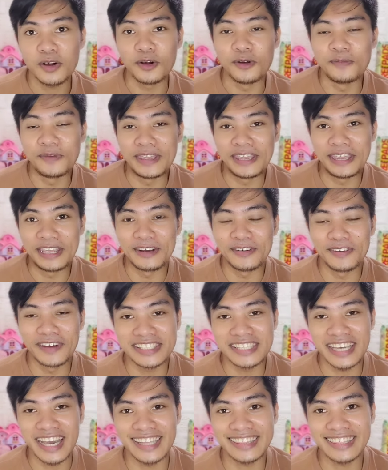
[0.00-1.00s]

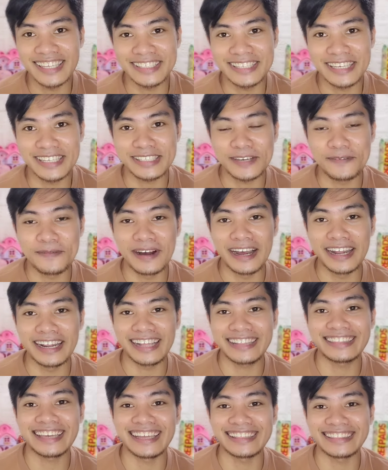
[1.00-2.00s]
umiiwas ata siya sa mga
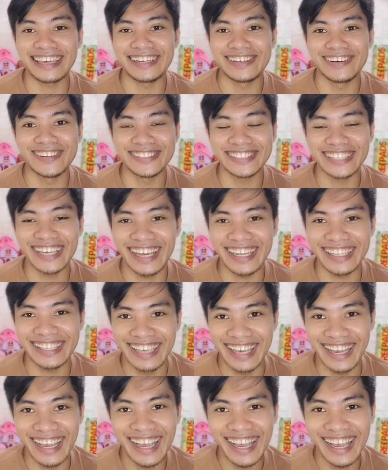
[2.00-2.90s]
nagtatanong sa kanya.